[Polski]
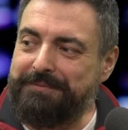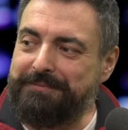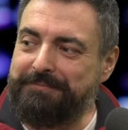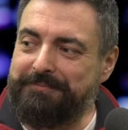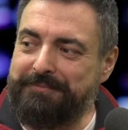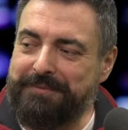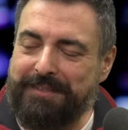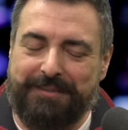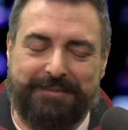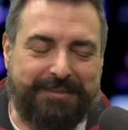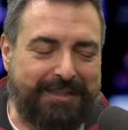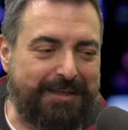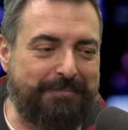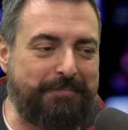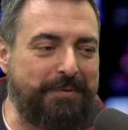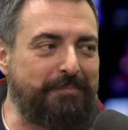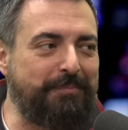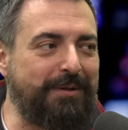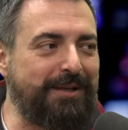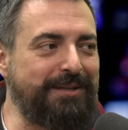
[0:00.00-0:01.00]
Dzisiaj tak ostro. Tak
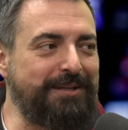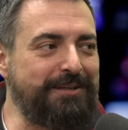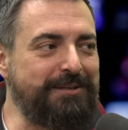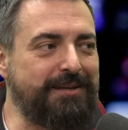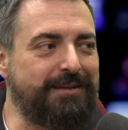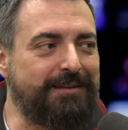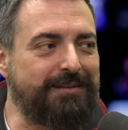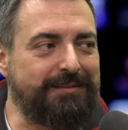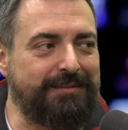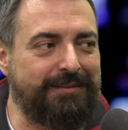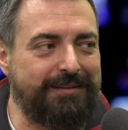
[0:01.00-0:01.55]
biblijnie.